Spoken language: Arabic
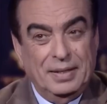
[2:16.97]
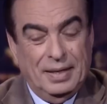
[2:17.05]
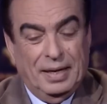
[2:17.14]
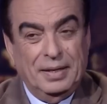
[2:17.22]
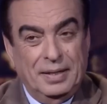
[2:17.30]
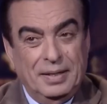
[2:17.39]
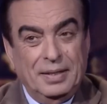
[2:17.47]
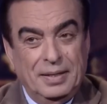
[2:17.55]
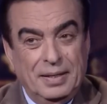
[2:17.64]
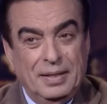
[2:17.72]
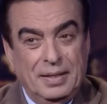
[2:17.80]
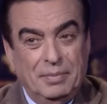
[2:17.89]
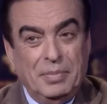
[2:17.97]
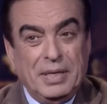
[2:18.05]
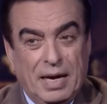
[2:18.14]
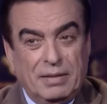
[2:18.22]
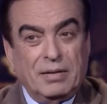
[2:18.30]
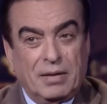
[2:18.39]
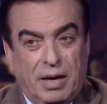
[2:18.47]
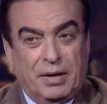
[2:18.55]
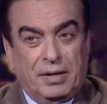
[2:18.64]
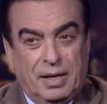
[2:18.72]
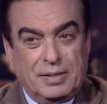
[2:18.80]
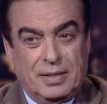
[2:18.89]
يعني بدايه
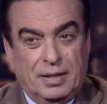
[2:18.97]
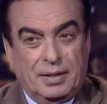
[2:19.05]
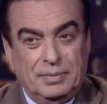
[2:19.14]
القرن اصلا اي